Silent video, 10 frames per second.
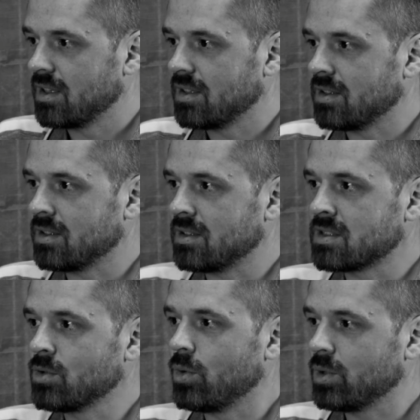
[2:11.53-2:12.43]
э,
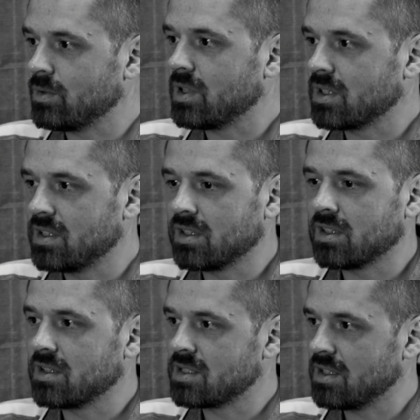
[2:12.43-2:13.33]
основанного
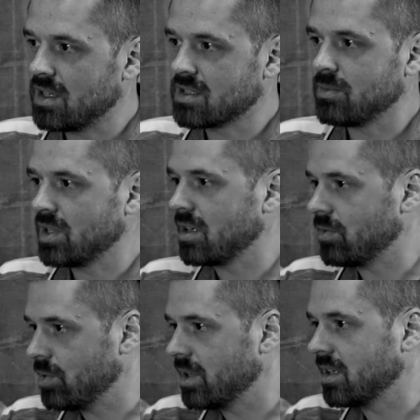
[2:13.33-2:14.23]
где-то на Синайском
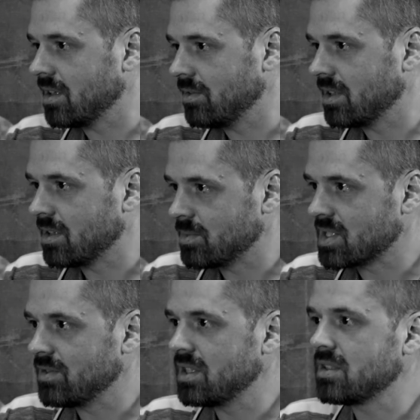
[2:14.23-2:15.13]
договоре, на Ветхом
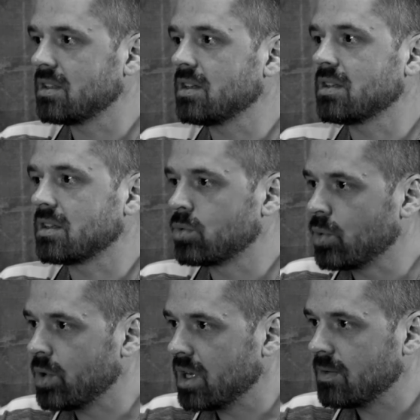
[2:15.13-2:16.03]
Завете, да, на
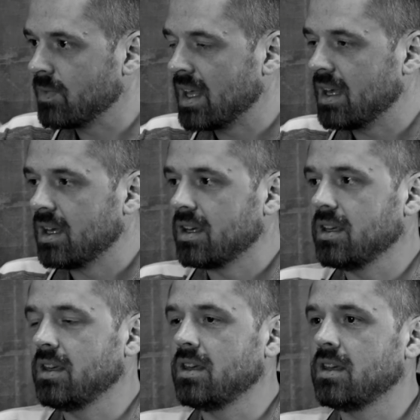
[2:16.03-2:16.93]
Торе.
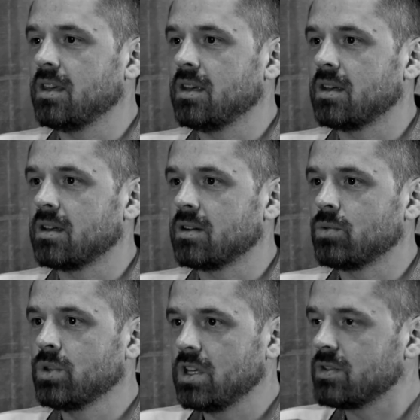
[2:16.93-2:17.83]
И
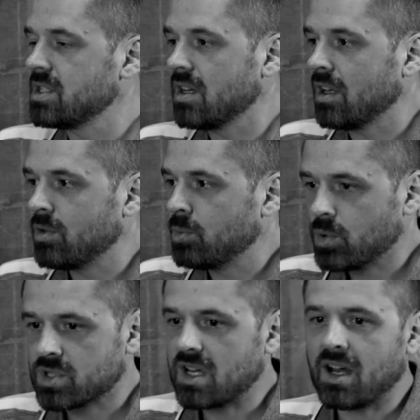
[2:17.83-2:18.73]
у них возникает
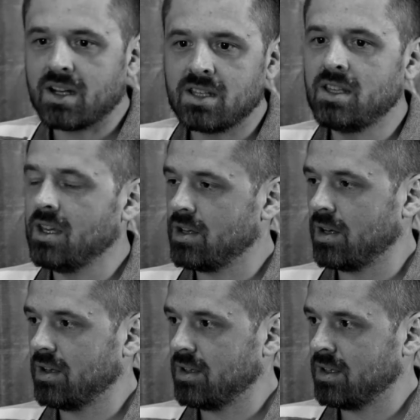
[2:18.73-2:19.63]
вопрос, а
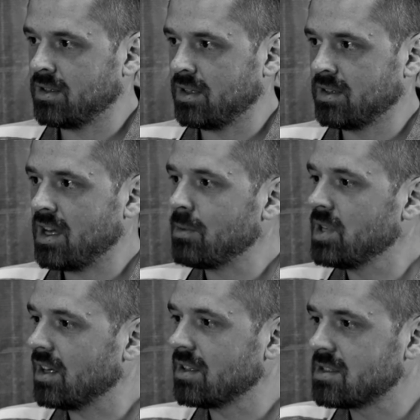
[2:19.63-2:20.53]
где это? Там
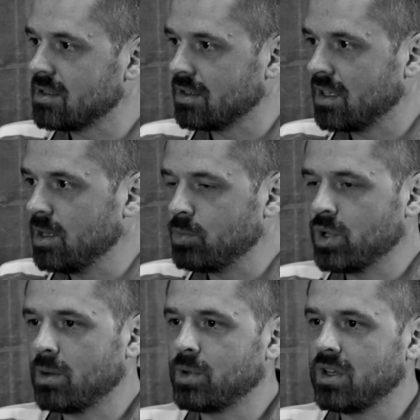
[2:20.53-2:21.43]
я носил кипу,
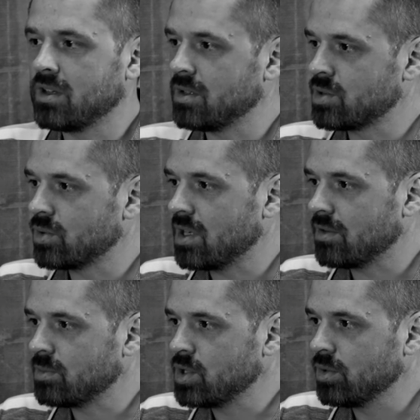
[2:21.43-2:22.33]
я приехал сюда
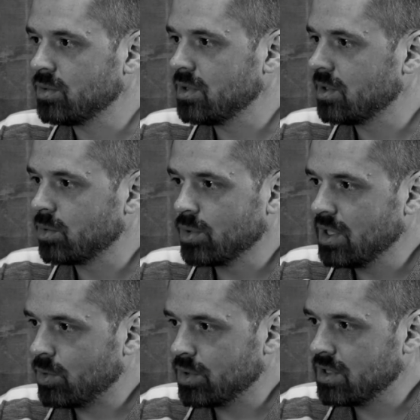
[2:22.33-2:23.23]
в общину, и никто
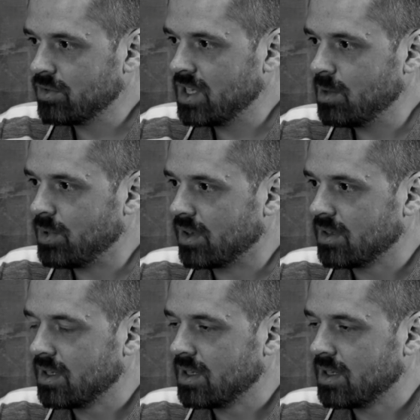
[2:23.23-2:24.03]
не ходит в кипе